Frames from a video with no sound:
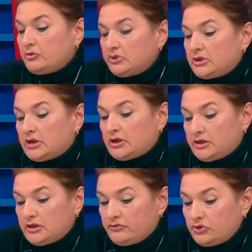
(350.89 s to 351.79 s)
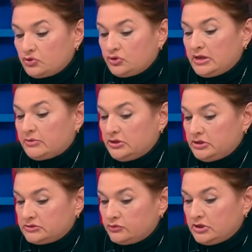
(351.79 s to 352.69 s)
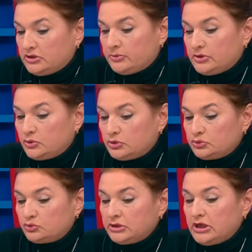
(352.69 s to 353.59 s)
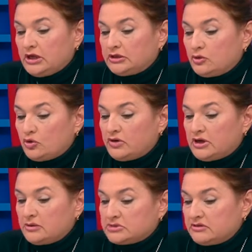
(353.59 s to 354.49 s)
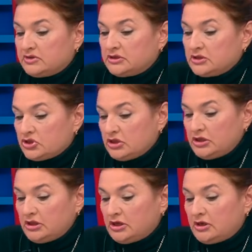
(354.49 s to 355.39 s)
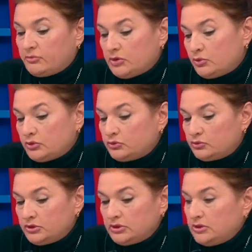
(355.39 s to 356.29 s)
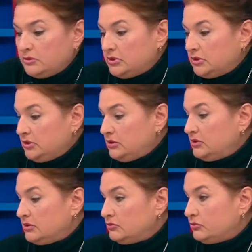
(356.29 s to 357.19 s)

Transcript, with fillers: я, как я вижу, я обратилась в органы прокуратуры, такого хамского отношения, как в прокуратуре, не было нигде.